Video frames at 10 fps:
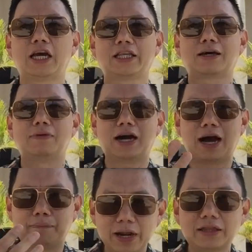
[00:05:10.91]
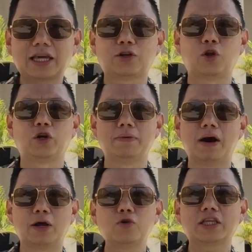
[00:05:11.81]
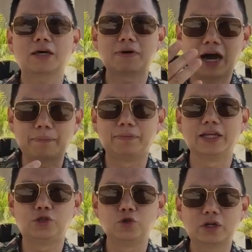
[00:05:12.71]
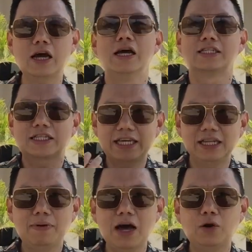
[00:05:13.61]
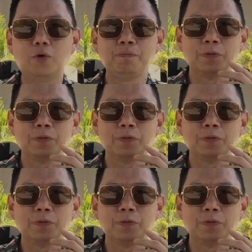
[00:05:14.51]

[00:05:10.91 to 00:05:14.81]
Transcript: kita mengupdate teknologi baru, kita mengupdate juga skill baru.